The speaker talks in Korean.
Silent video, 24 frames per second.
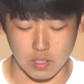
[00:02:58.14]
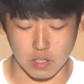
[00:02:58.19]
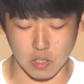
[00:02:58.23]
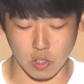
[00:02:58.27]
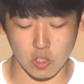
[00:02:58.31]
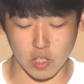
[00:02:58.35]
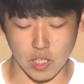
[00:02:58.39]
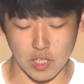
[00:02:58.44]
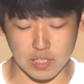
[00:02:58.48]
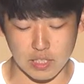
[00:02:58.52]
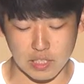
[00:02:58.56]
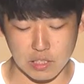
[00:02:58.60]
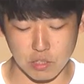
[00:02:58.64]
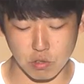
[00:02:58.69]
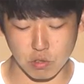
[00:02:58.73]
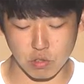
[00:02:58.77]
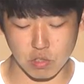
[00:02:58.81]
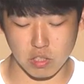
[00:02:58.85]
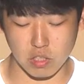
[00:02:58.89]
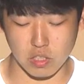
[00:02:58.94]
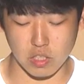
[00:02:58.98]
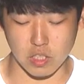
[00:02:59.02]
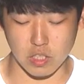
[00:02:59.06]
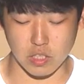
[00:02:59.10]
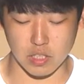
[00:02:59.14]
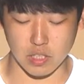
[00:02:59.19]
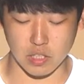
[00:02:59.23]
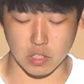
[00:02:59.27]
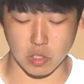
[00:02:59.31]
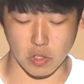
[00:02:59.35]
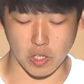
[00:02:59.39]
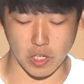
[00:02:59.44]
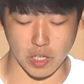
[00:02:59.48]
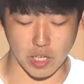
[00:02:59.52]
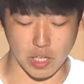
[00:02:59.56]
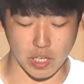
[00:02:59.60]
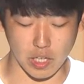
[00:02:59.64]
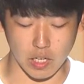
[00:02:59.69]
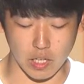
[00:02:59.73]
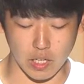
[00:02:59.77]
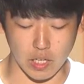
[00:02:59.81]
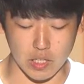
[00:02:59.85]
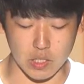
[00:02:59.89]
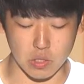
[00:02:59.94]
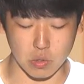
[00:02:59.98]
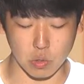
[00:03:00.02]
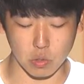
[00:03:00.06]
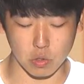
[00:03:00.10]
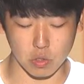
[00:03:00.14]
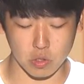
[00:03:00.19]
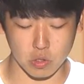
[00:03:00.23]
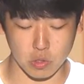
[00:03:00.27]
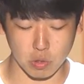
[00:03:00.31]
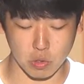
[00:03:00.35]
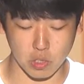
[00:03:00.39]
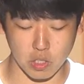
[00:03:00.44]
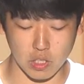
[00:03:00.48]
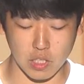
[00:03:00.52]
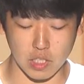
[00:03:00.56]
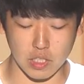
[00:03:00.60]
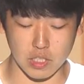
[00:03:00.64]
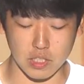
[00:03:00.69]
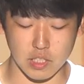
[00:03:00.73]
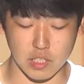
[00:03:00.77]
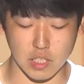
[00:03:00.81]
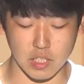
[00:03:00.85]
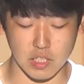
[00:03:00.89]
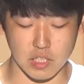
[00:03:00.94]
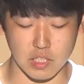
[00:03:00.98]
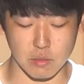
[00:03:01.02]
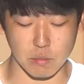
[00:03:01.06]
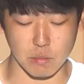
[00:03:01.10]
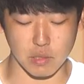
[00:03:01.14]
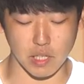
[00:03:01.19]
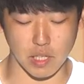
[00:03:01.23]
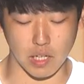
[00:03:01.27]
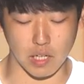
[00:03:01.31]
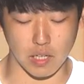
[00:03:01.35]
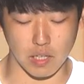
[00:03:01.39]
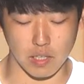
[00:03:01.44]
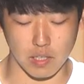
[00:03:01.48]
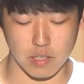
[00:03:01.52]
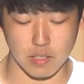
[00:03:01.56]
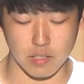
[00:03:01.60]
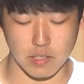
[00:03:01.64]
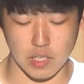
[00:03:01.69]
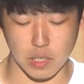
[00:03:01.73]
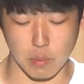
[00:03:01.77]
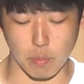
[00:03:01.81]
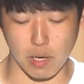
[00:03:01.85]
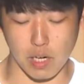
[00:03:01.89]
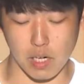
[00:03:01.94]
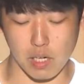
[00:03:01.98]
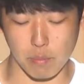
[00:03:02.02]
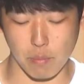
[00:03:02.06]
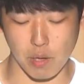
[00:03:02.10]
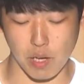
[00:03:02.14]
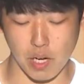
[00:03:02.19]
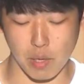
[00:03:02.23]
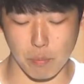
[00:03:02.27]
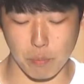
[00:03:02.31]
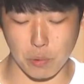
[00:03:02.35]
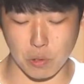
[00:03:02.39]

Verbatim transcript: 그러나 친구들은 이제 저에게 안 좋은 소리를 하기 시작했습니다. 제 마음의